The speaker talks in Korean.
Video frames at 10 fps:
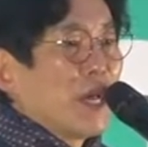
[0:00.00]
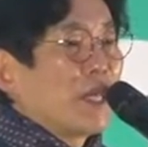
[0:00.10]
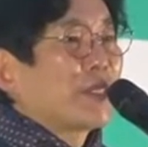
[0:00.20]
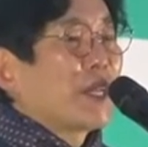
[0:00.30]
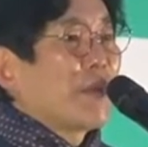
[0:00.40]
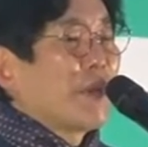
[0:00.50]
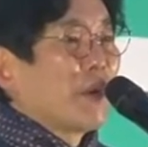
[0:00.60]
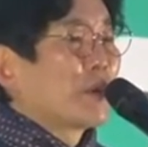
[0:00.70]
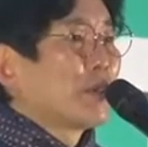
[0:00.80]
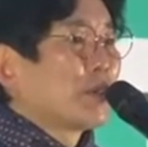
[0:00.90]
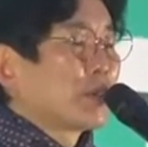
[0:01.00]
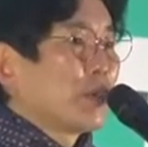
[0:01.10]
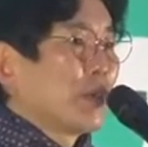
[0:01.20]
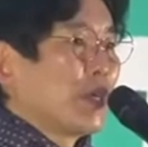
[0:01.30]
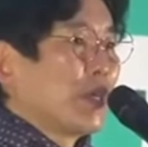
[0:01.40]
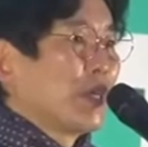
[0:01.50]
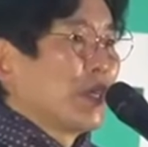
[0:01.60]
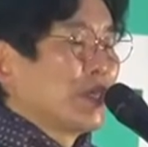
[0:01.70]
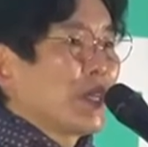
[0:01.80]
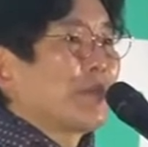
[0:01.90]
한 사람의 어른으로서
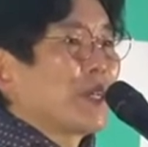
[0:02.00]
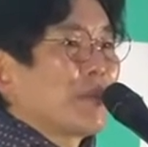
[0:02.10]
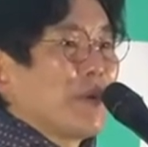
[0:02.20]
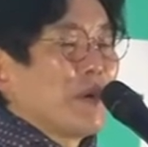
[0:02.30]
참다한